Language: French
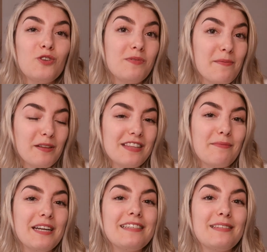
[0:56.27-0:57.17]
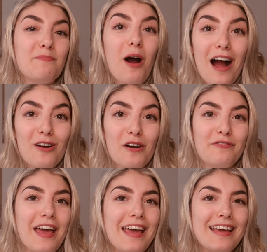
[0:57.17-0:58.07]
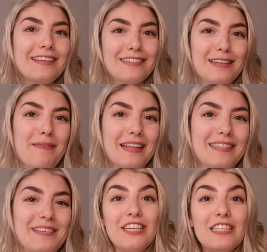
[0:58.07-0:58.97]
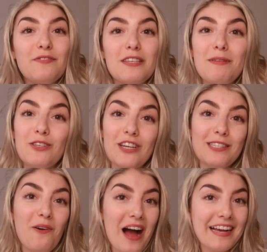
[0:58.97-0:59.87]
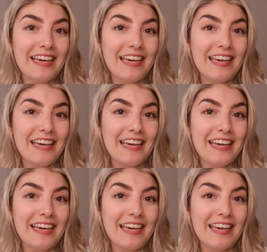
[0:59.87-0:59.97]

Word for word: N'oubliez pas de vous abonner si ce n'est pas encore fait et c'est parti. J'ai divisé mes suggestions en